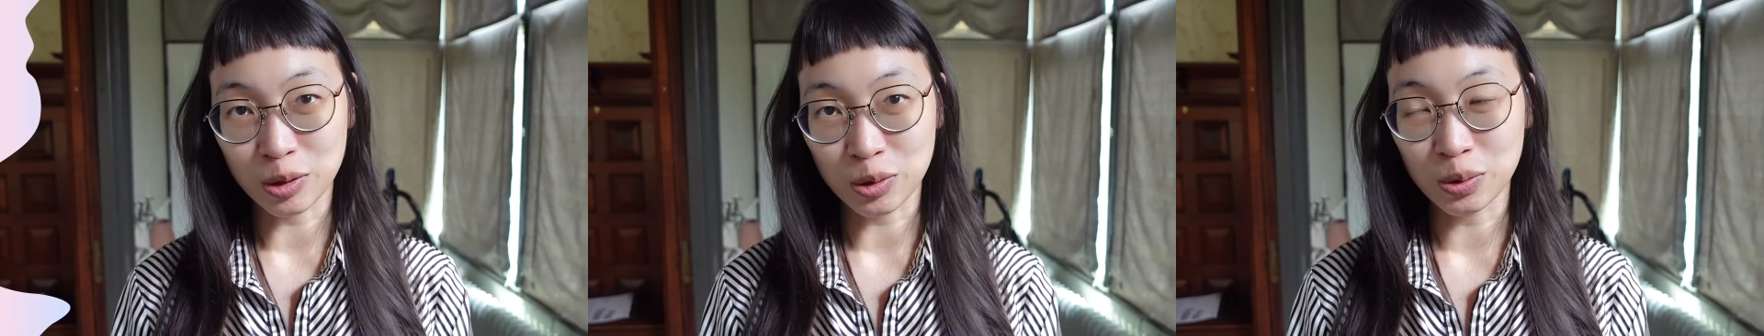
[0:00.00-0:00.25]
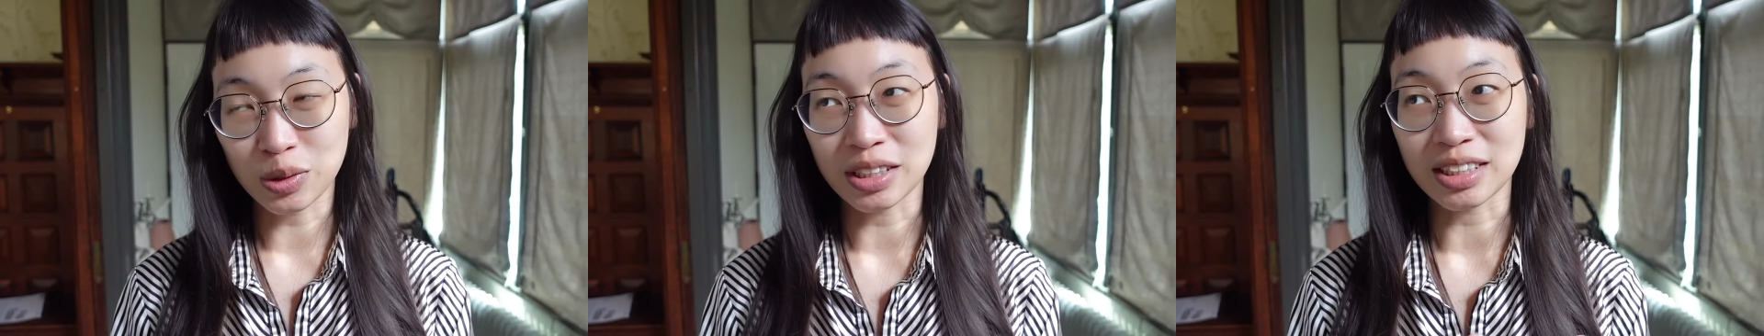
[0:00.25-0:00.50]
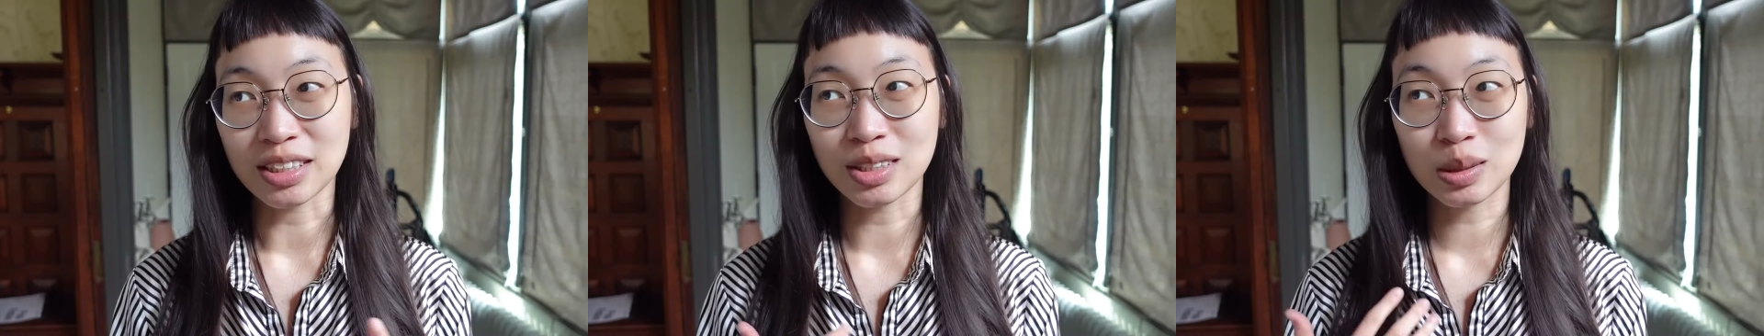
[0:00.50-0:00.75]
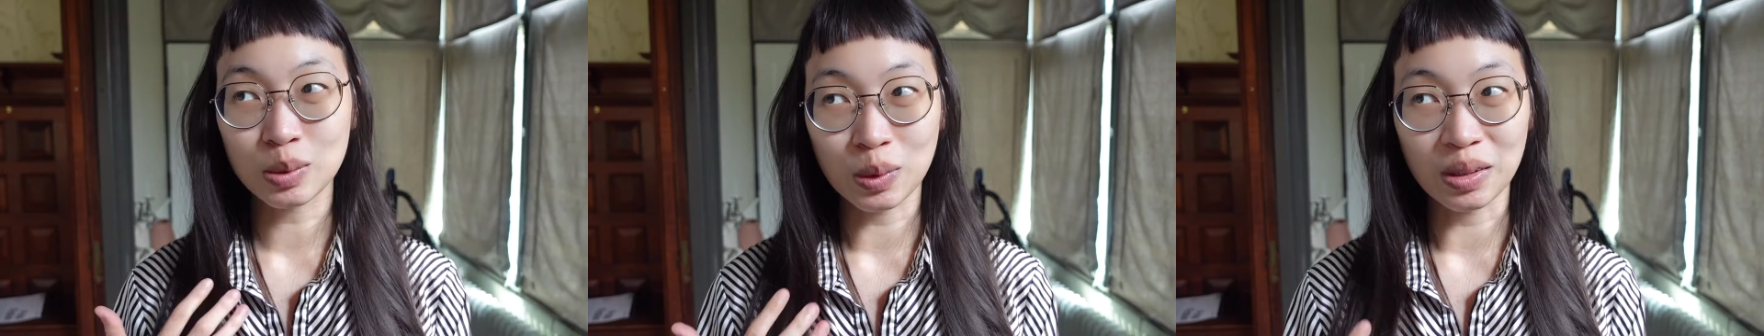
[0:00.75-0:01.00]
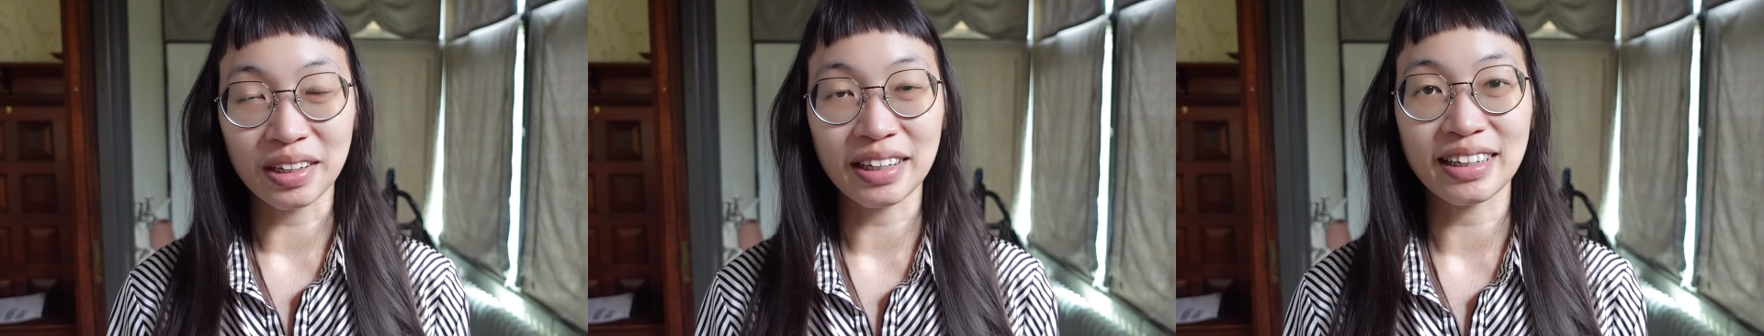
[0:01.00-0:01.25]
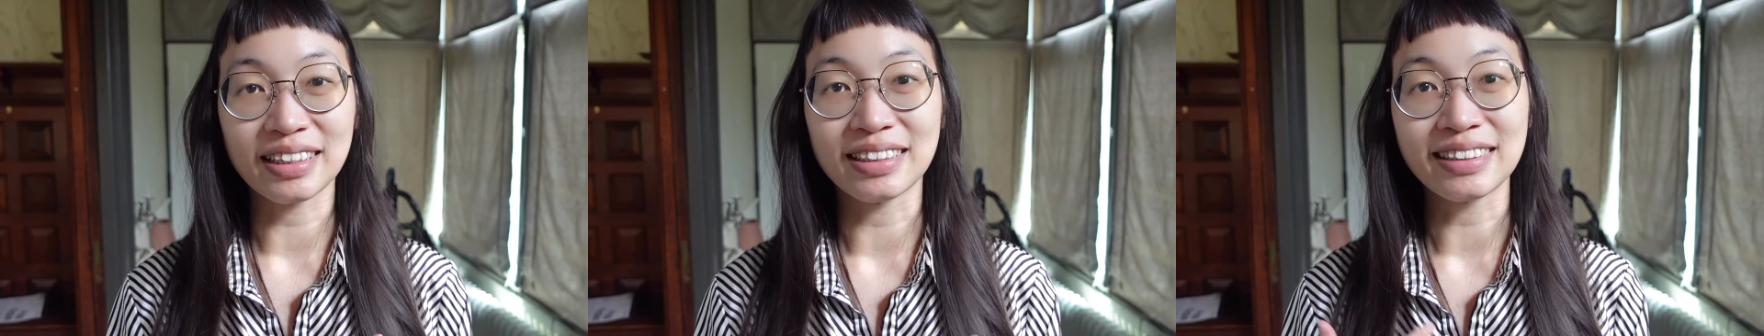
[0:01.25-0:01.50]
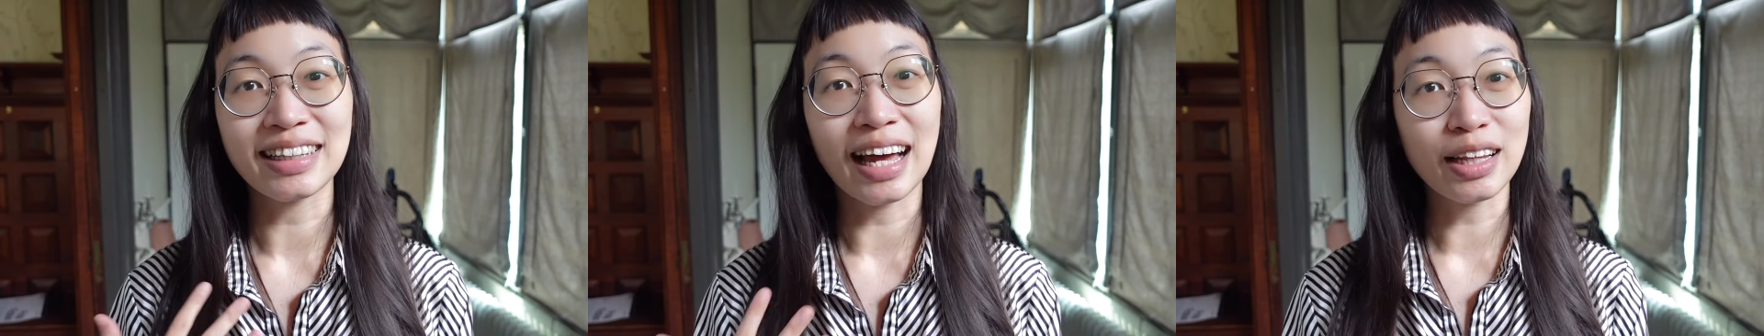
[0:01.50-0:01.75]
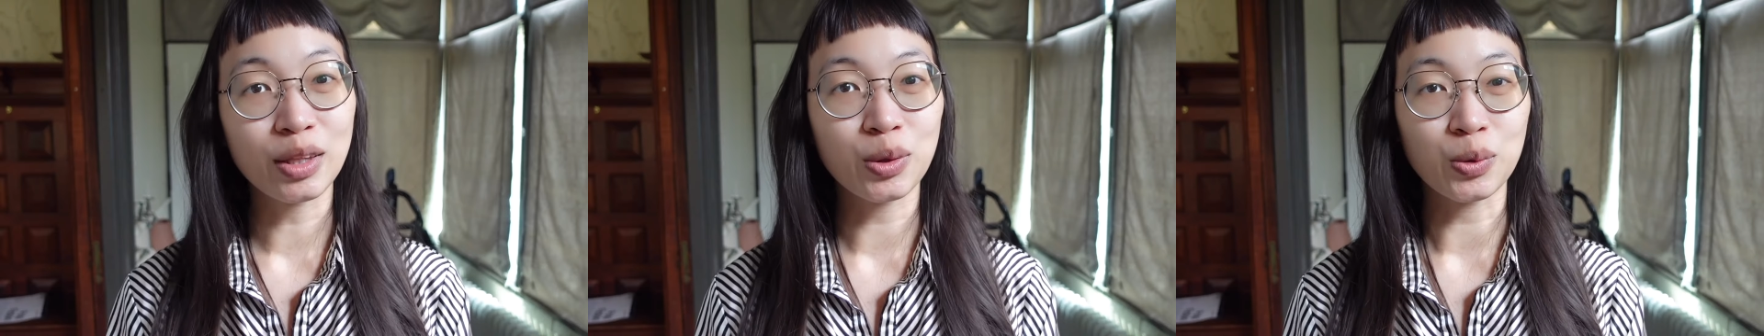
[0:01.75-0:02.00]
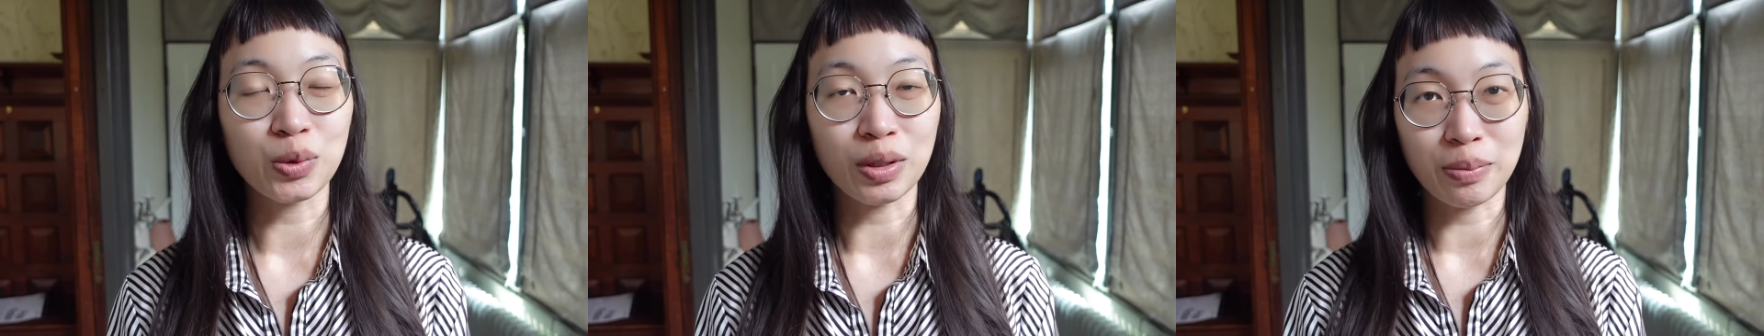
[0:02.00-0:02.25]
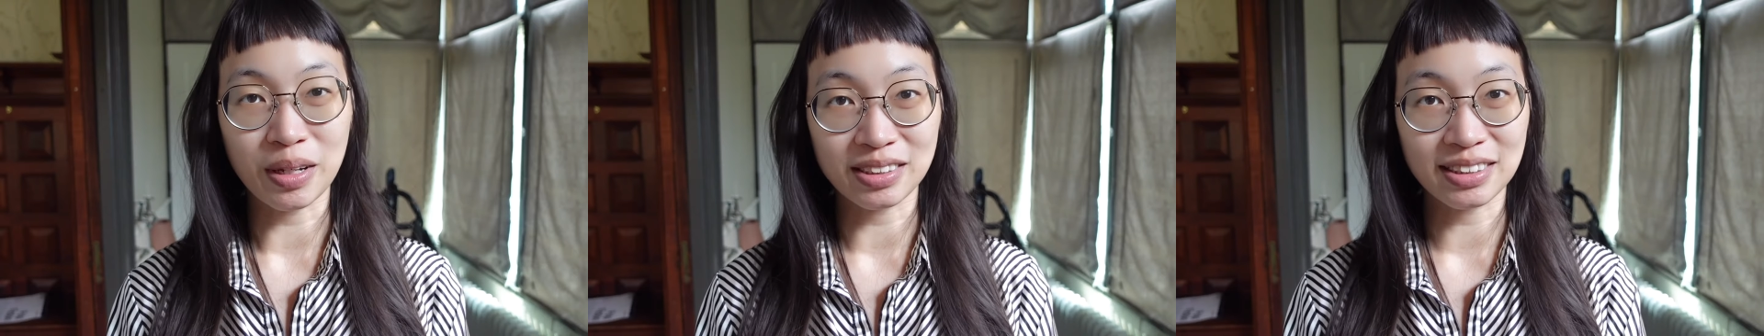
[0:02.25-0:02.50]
书，我已经做了一个单独影片，